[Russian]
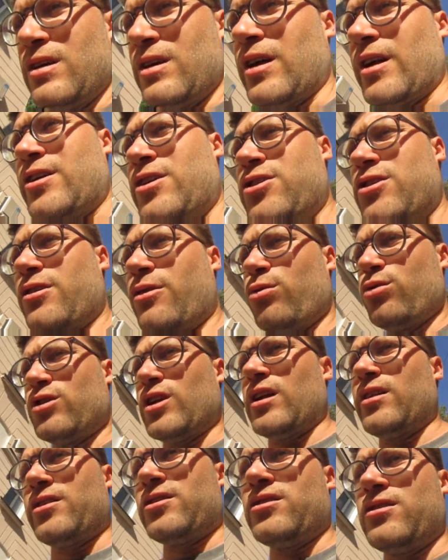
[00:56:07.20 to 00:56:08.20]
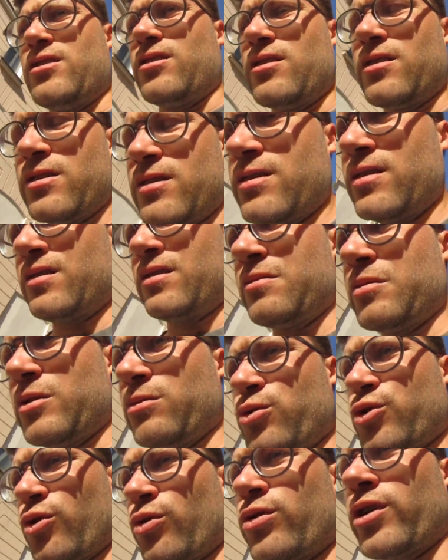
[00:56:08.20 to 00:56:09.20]
хронической усталости,
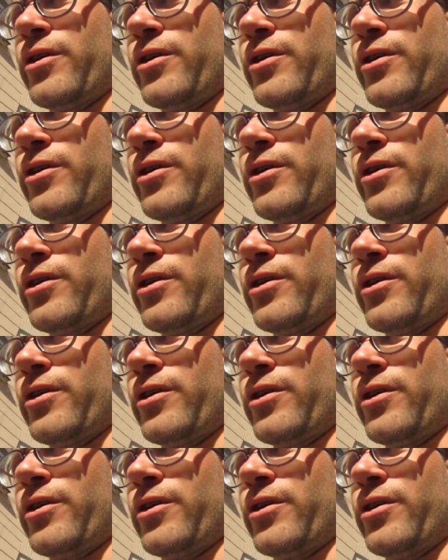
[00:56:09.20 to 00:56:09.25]
потому что